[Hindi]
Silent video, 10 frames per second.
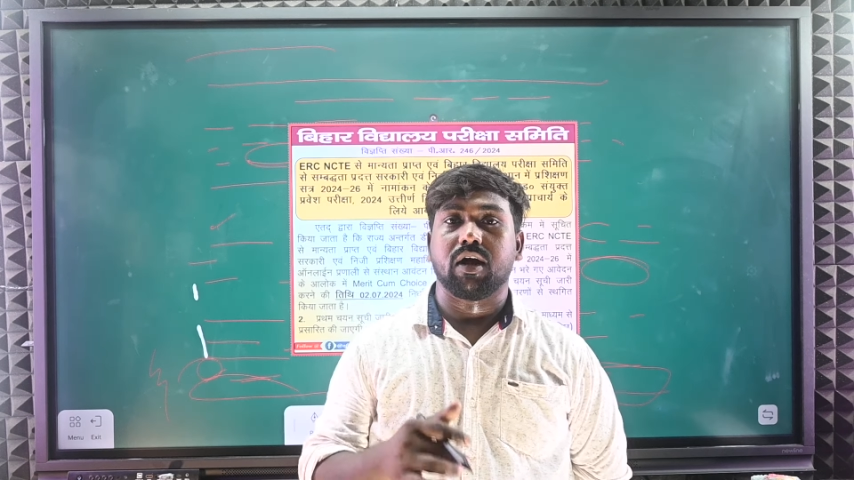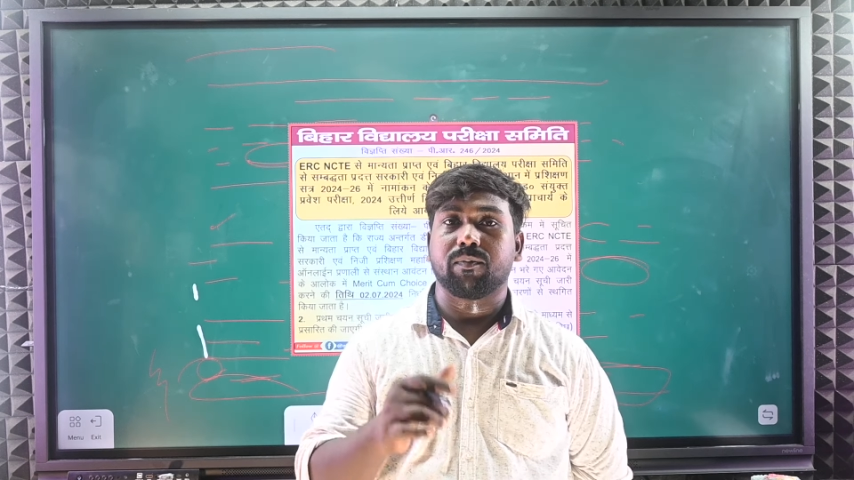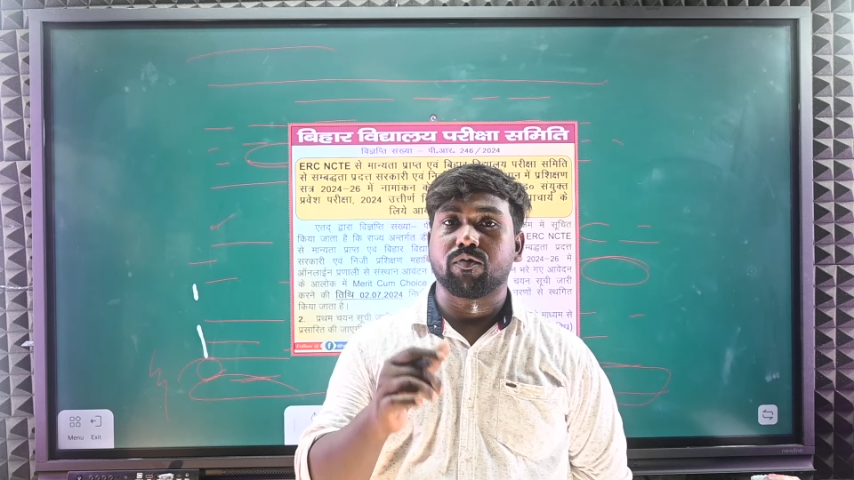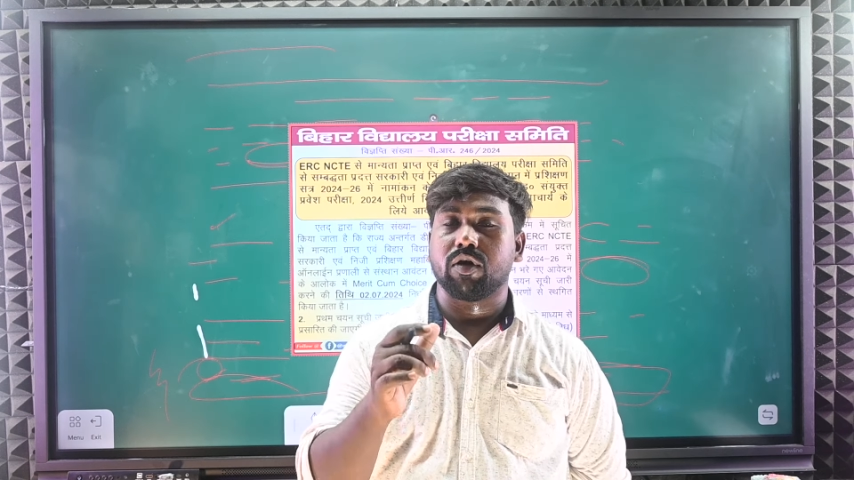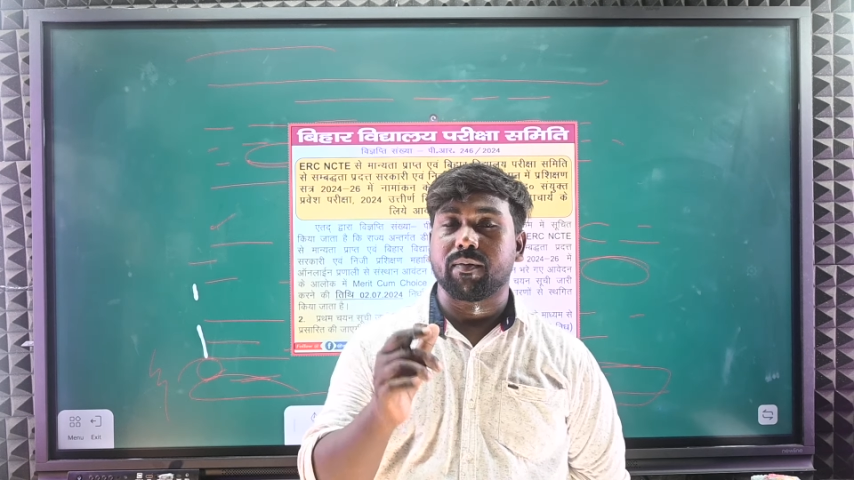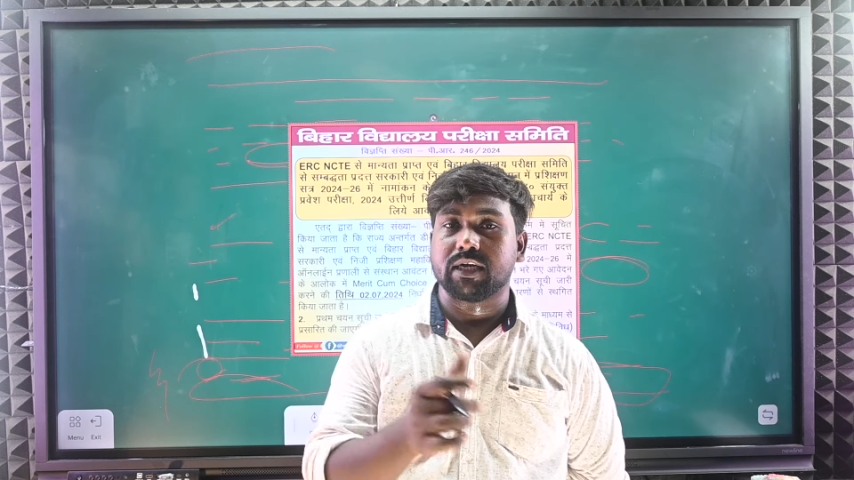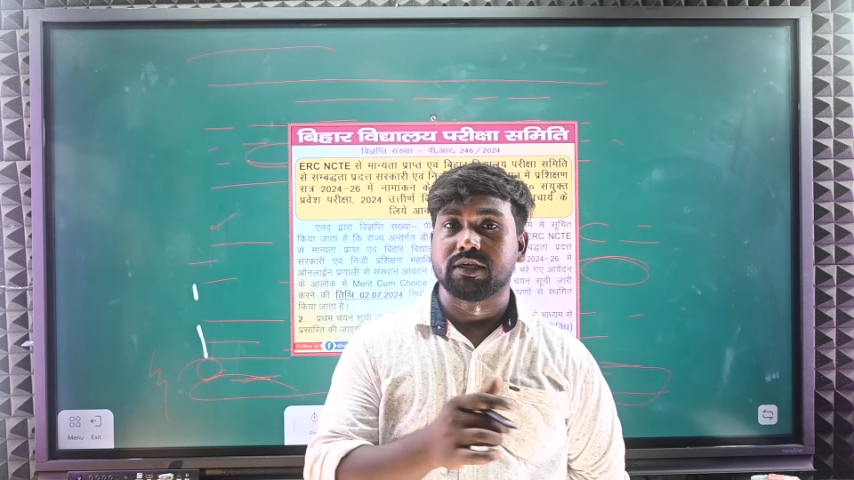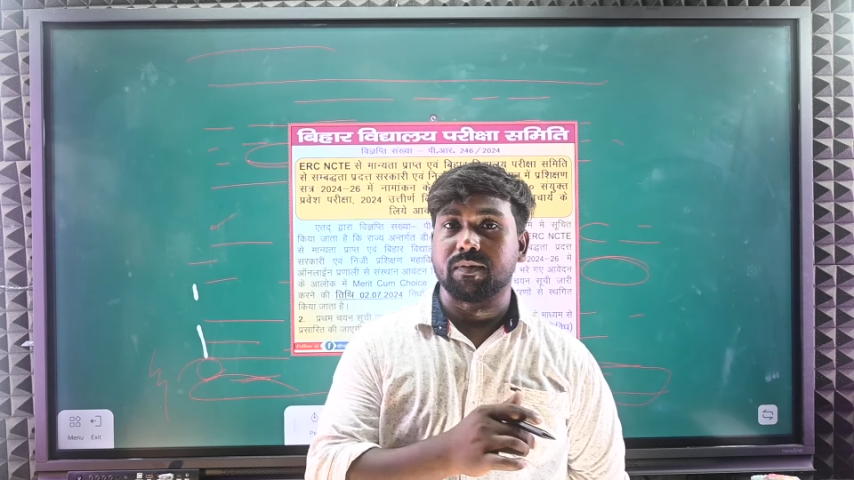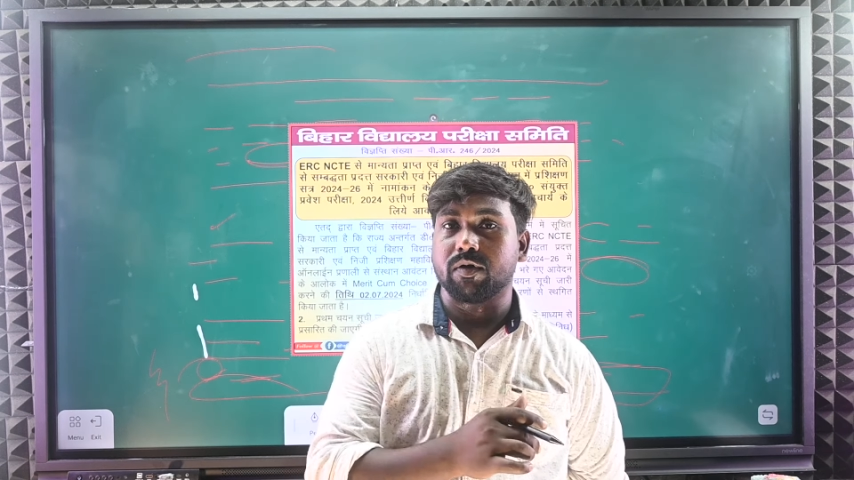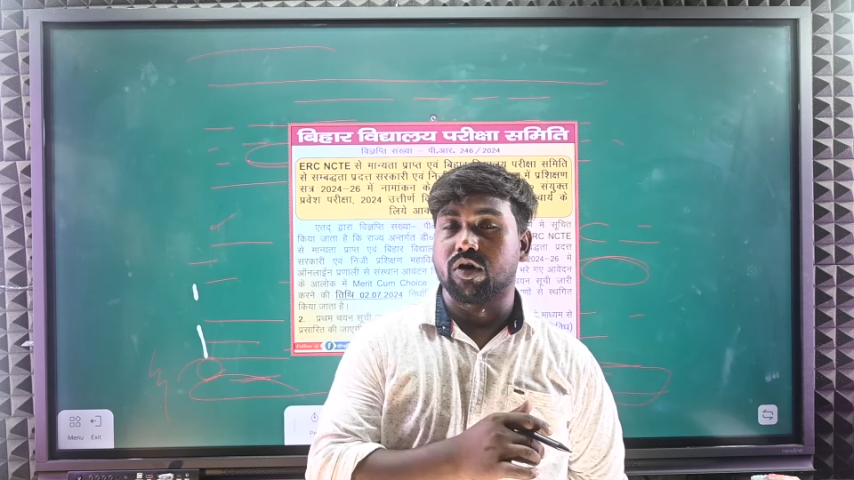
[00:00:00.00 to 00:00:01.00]
आपको हमारे
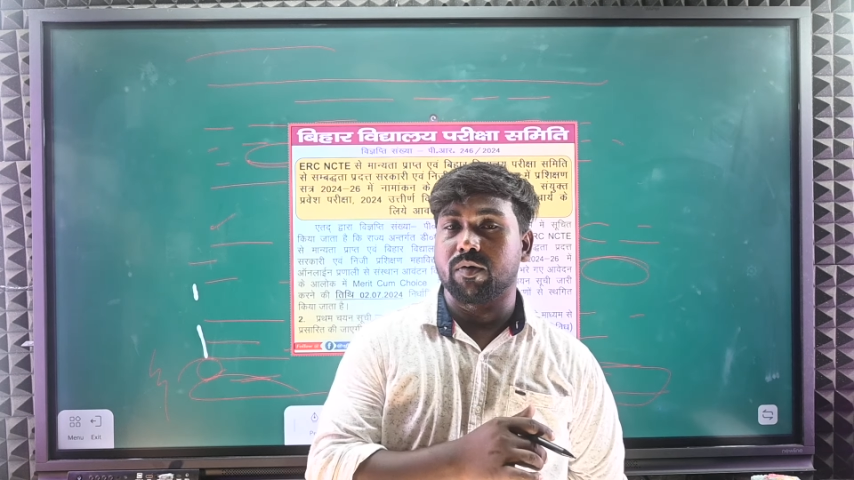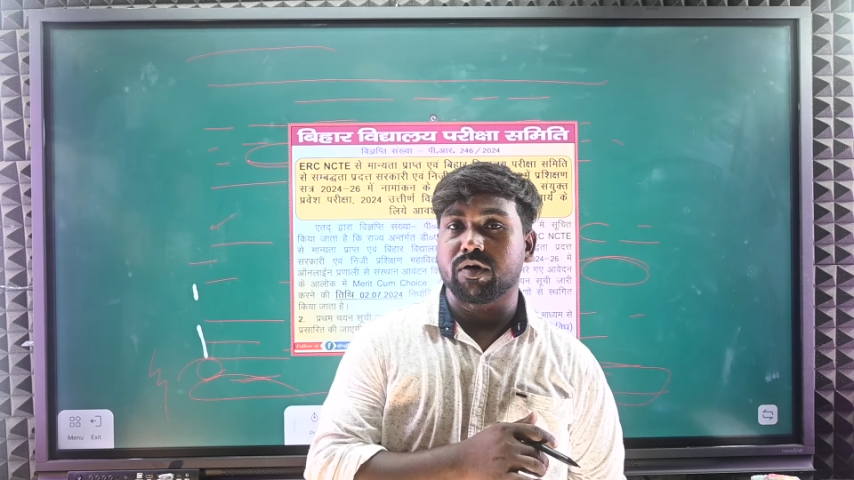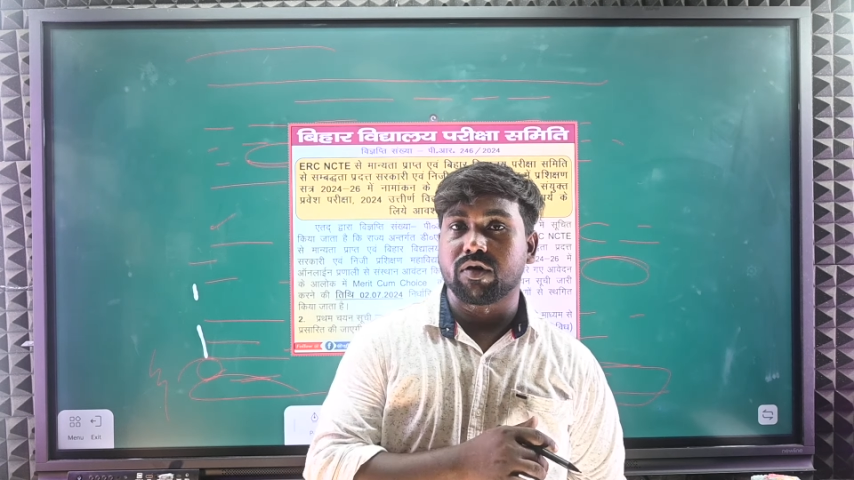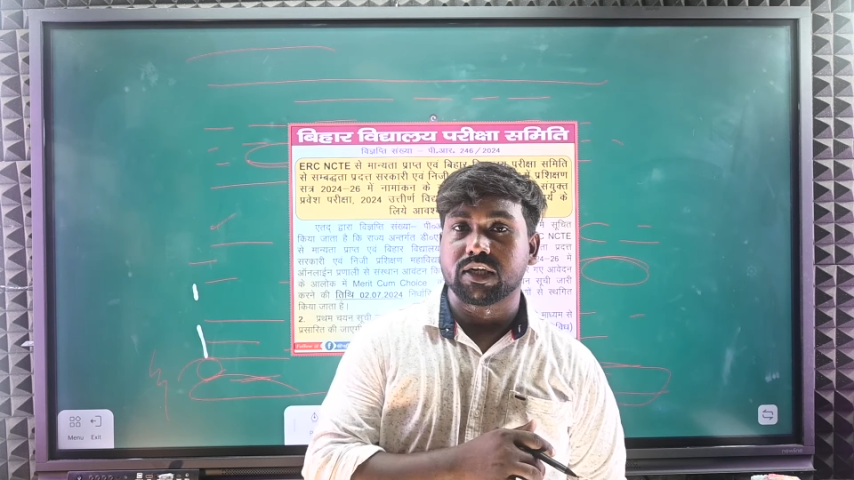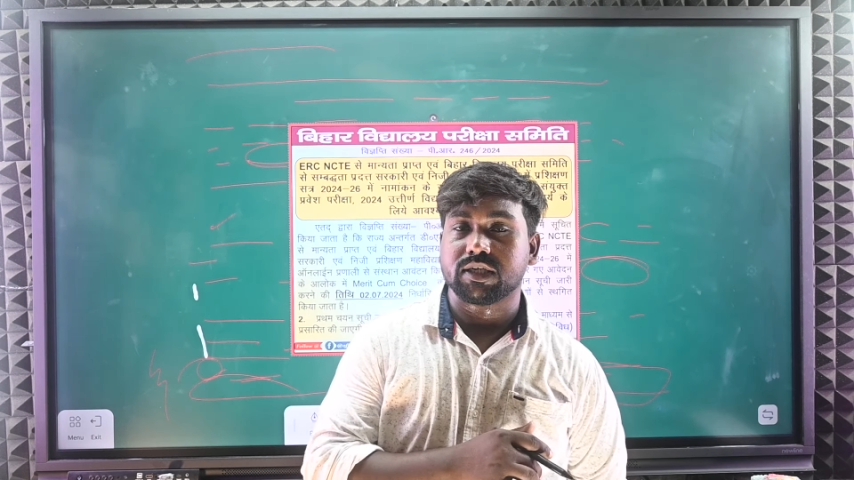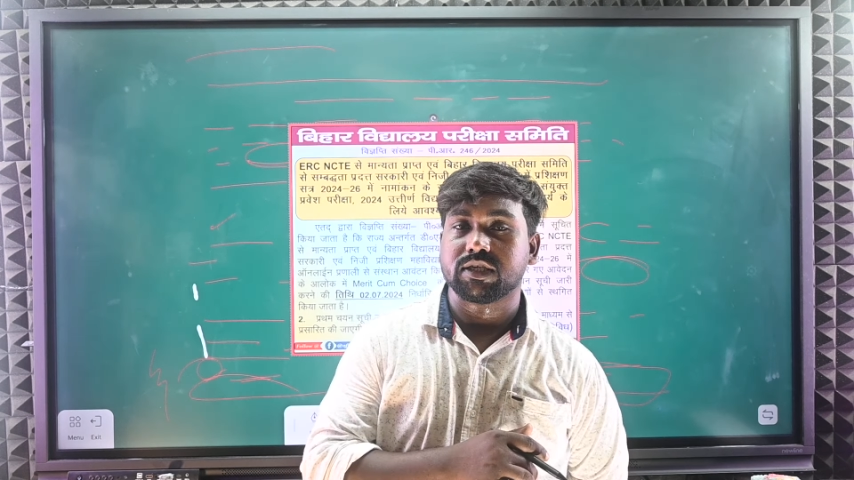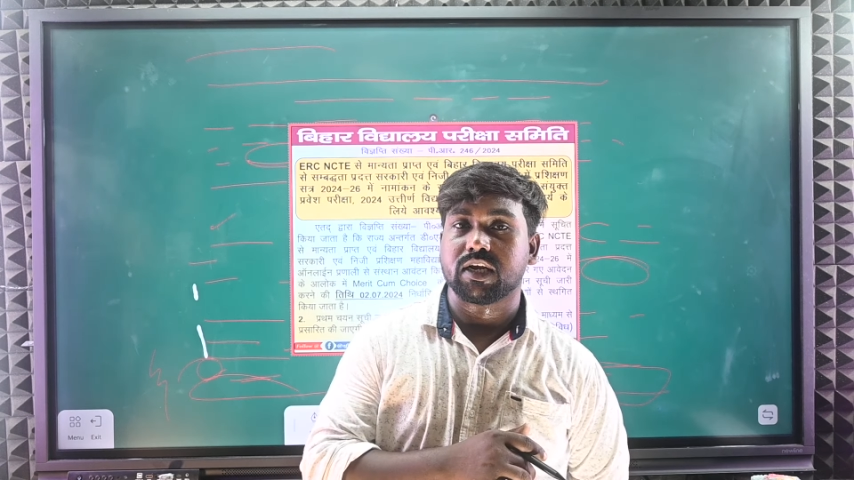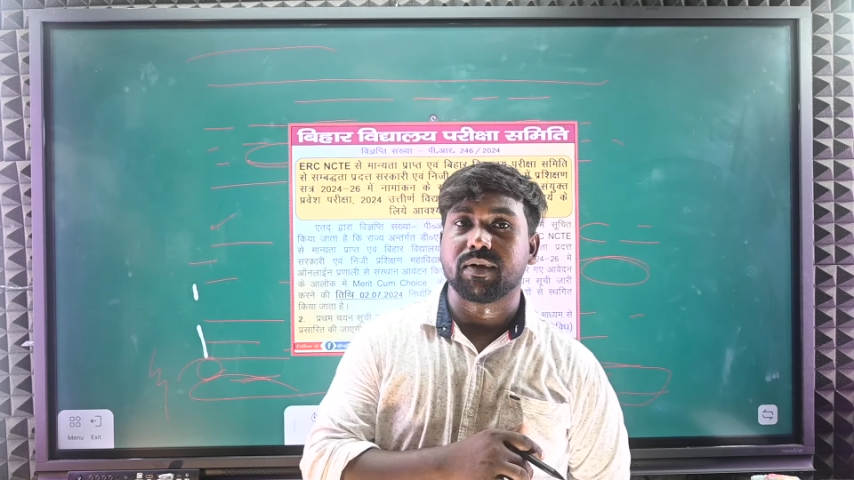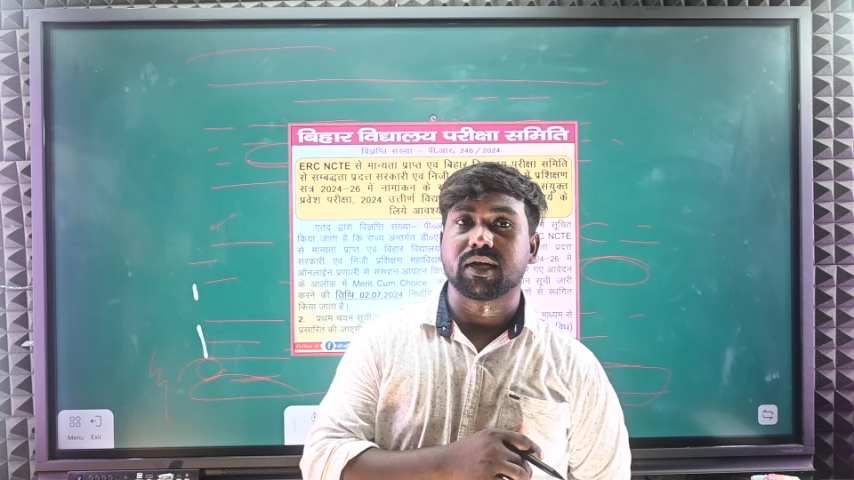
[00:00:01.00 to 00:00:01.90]
चैनल पर गवर्नमेंट को जितने सारी